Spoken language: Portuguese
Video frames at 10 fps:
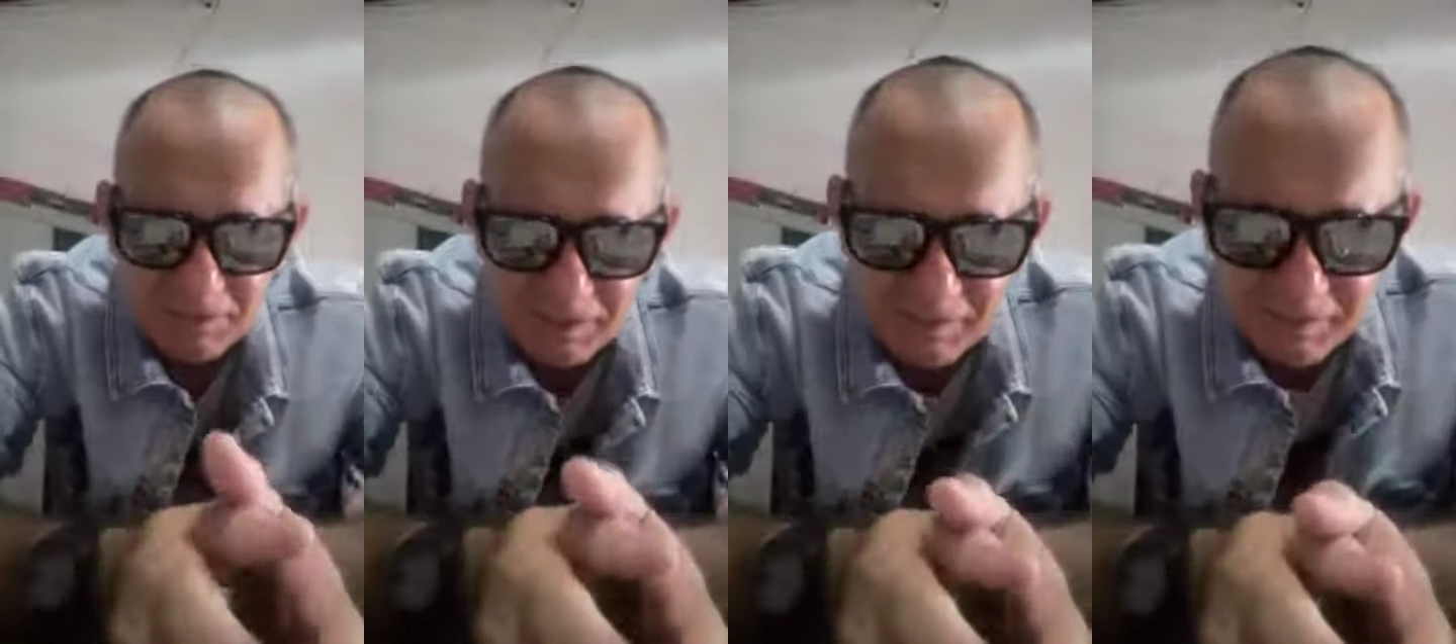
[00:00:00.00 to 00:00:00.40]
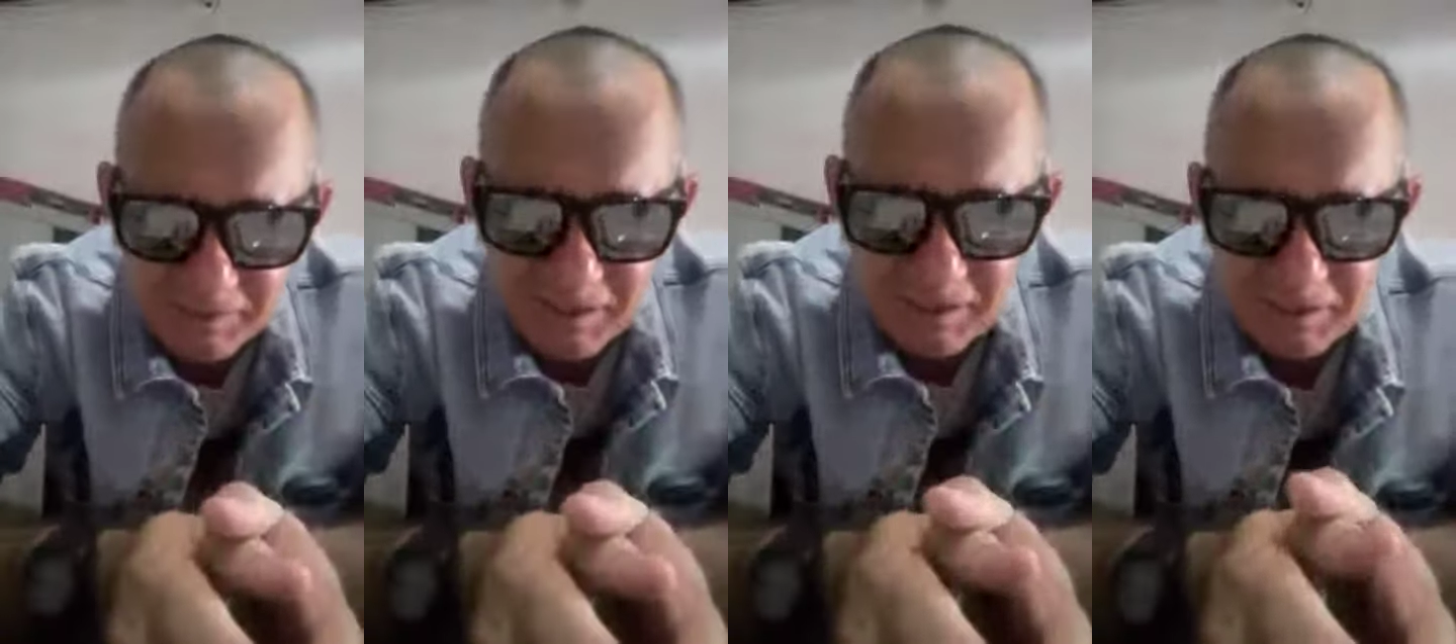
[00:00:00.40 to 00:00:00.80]
né?
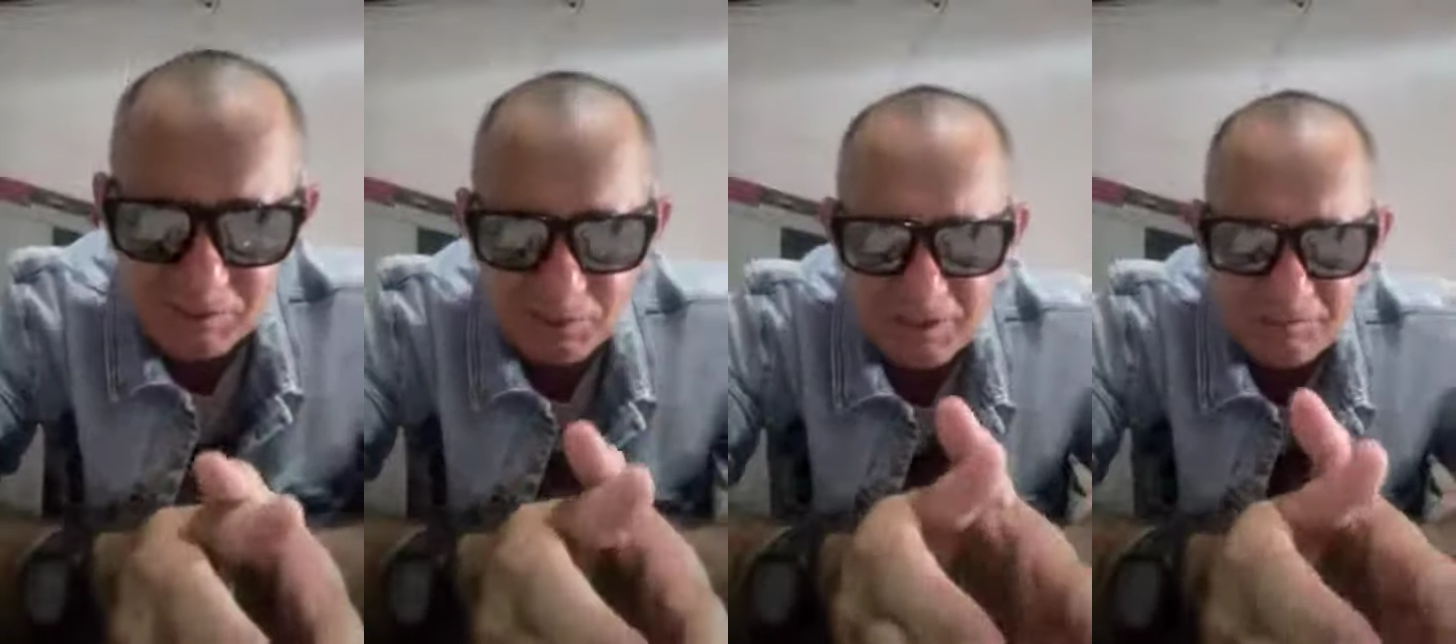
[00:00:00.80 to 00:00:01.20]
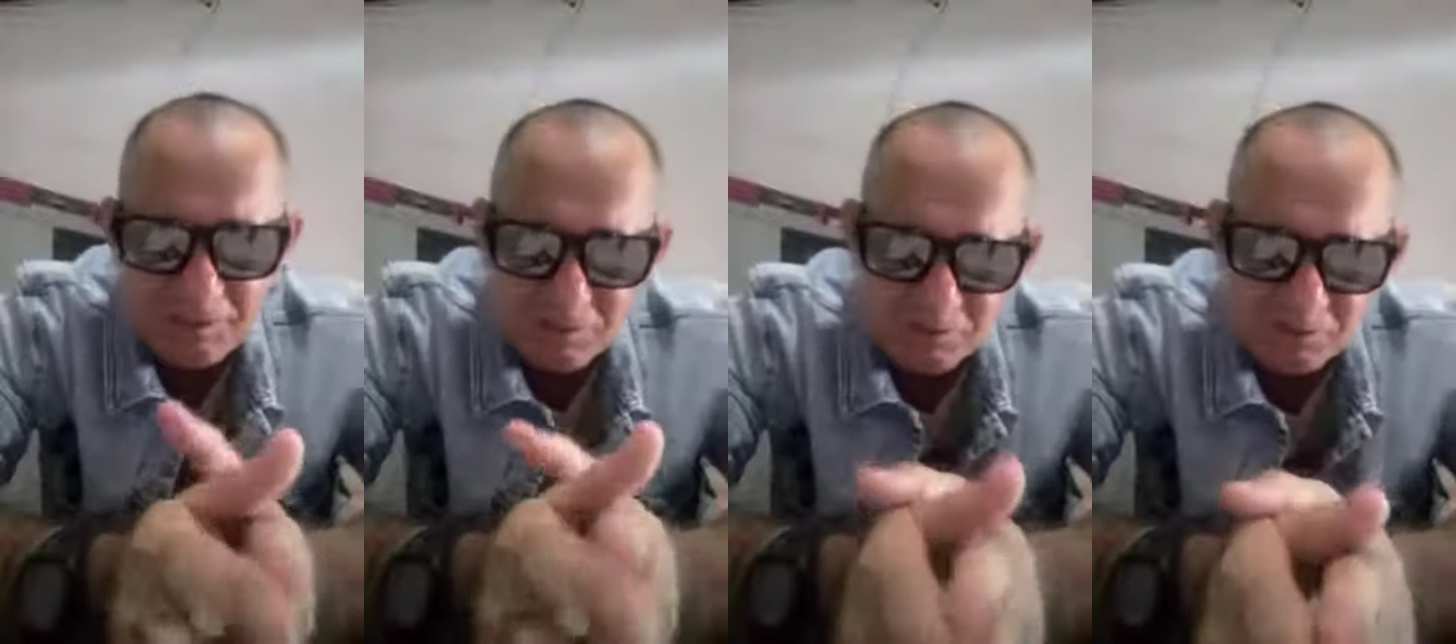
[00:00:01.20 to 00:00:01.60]
Dizer que Deus te
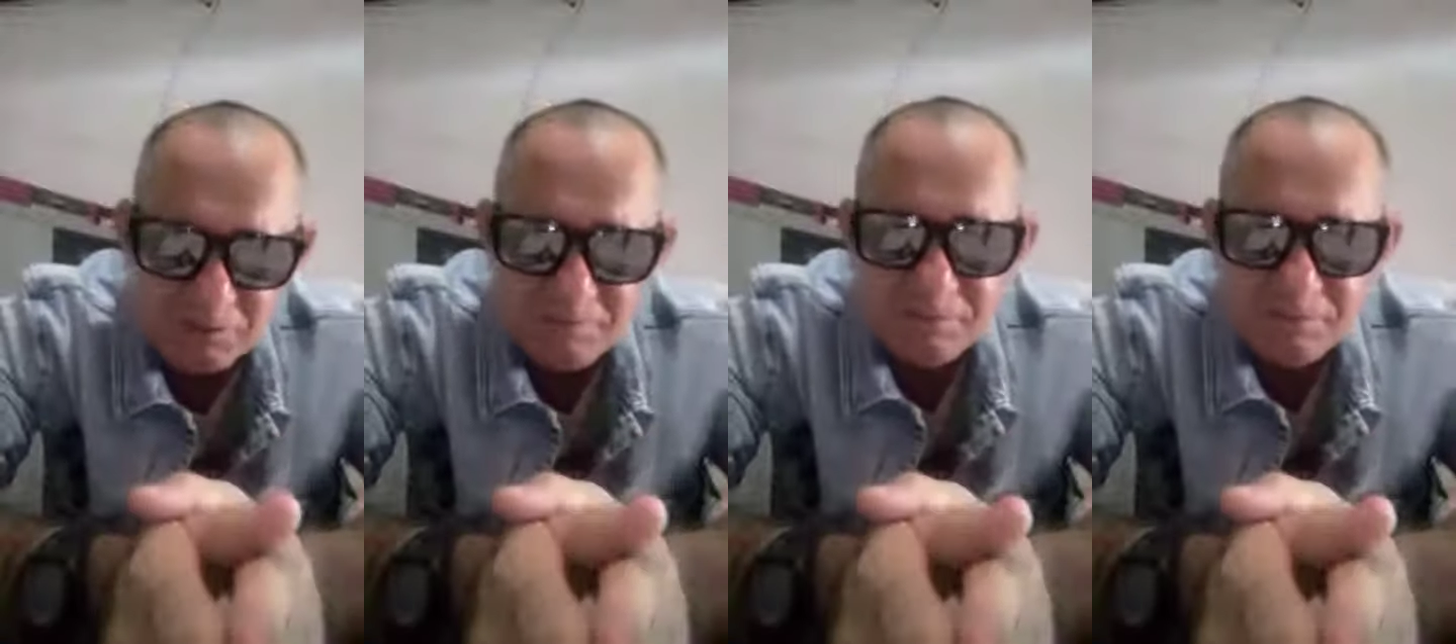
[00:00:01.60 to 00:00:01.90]
abençoe.